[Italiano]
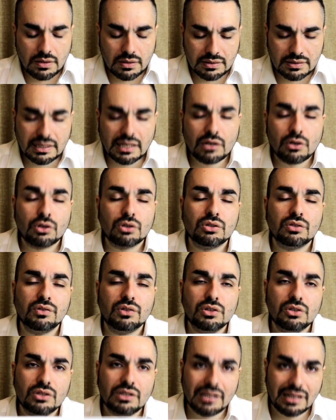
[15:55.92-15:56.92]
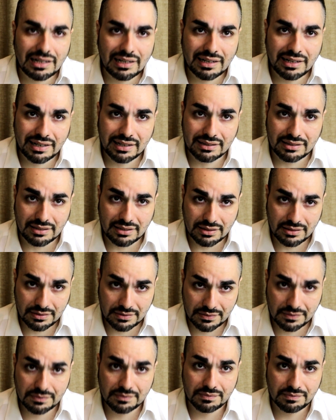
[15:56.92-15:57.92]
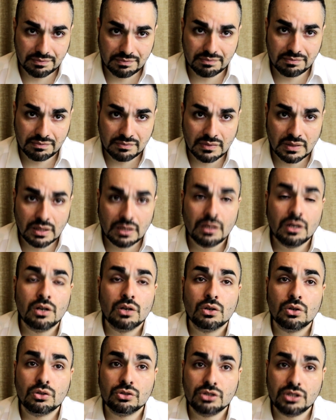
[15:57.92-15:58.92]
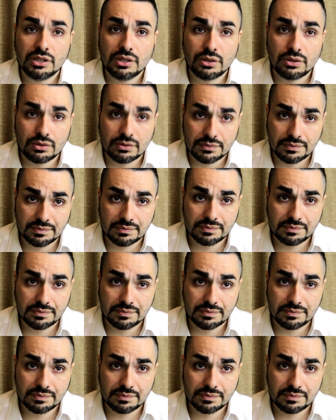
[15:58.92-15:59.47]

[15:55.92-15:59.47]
D'accordo, voglio darle retta. Lo giocherò.